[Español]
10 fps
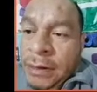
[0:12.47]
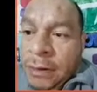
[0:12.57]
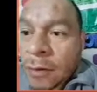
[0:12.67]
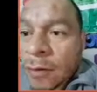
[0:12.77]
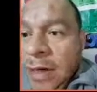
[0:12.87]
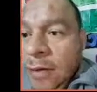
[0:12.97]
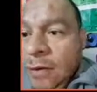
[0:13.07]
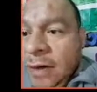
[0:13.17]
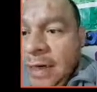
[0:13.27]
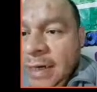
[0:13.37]
¿Cómo
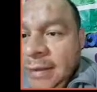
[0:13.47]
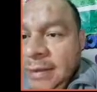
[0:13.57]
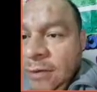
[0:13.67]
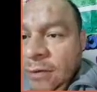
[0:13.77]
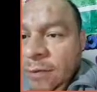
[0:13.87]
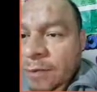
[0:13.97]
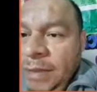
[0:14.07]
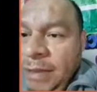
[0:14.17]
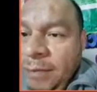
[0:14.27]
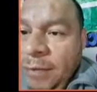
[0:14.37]
calculo el área del círculo?
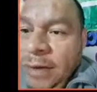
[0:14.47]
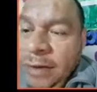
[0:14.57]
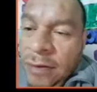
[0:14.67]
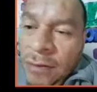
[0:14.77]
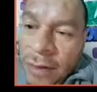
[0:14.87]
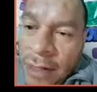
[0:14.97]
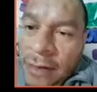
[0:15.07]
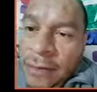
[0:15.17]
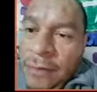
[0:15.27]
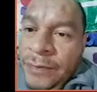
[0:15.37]
Pi por radio al
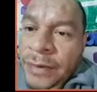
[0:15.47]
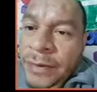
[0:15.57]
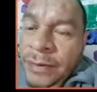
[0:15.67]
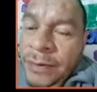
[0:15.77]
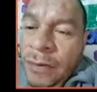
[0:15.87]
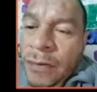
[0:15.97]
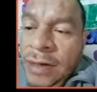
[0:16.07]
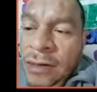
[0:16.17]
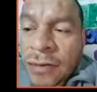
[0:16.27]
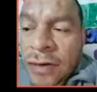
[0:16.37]
cuadrado. O
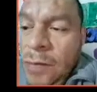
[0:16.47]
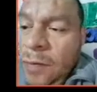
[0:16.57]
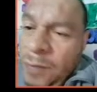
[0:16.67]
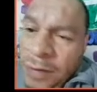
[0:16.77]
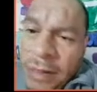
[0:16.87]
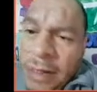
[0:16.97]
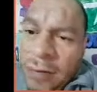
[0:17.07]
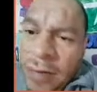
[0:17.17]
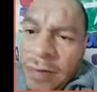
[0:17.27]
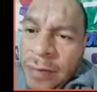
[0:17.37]
radio cuadrado por pi, es
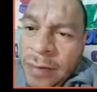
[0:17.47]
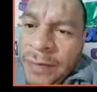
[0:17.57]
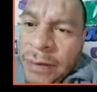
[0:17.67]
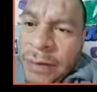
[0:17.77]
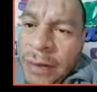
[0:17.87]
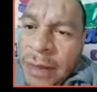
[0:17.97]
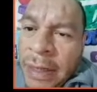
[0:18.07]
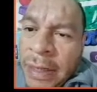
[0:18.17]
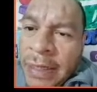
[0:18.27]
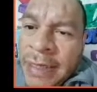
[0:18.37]
lo mismo.
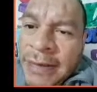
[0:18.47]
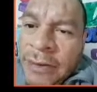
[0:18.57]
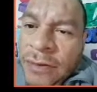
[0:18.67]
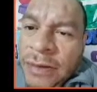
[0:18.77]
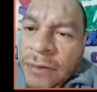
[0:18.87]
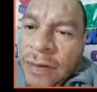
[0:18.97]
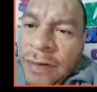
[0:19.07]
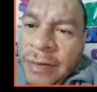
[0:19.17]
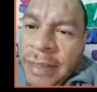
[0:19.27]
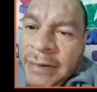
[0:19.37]
El área del sector
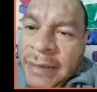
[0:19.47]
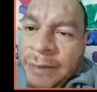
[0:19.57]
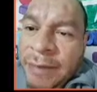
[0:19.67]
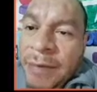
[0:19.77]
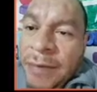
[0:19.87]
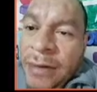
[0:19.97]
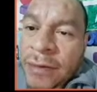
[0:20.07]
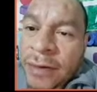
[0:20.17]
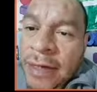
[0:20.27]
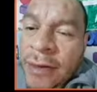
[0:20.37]
circular vendría a ser pi por
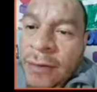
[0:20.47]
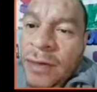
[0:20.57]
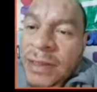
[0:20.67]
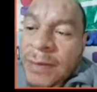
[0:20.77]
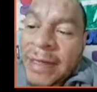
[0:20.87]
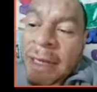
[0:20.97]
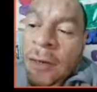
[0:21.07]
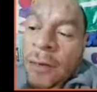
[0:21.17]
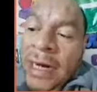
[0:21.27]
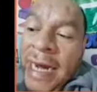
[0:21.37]
radio cuadrado
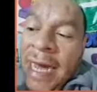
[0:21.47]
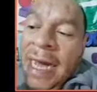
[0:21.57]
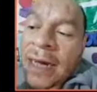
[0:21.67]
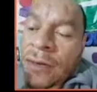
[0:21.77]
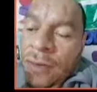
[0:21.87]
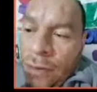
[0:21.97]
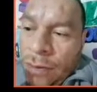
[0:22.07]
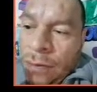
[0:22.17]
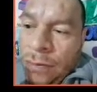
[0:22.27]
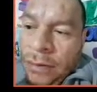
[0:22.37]
multiplicado por el
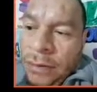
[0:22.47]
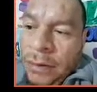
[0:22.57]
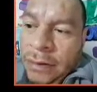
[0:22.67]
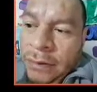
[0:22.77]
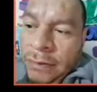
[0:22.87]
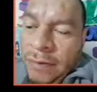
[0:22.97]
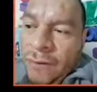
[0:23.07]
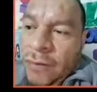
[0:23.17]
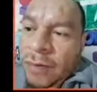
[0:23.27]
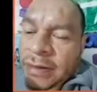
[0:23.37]
ángulo que
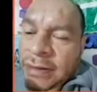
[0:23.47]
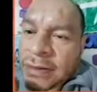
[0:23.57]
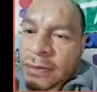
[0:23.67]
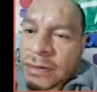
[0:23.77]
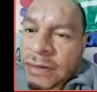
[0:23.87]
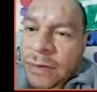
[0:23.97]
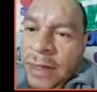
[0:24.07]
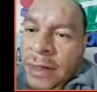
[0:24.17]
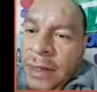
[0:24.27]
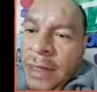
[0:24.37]
forma ese sector
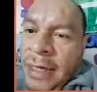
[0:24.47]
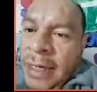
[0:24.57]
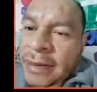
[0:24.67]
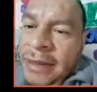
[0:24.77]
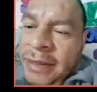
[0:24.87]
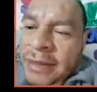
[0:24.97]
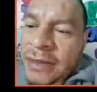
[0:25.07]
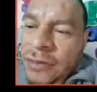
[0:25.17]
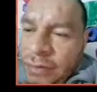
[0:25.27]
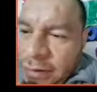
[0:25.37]
circular entre
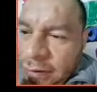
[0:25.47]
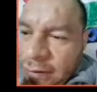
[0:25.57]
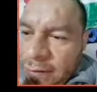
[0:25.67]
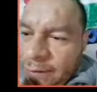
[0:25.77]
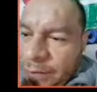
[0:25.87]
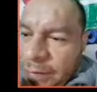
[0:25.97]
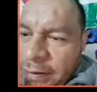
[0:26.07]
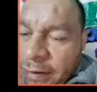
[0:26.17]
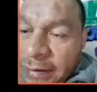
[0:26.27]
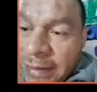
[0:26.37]
360.
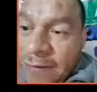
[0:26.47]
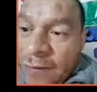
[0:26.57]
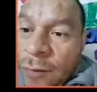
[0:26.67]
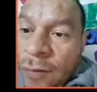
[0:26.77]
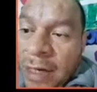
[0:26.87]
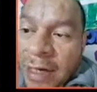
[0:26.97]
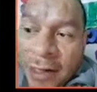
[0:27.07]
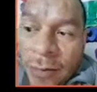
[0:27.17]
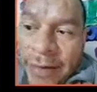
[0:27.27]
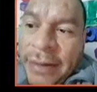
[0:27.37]
Esa es la fórmula
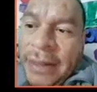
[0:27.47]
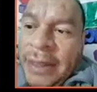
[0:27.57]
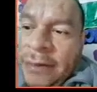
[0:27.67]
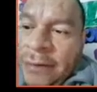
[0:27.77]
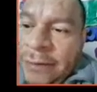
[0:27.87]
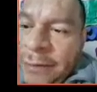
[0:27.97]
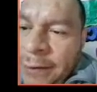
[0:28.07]
geométrica, ¿no?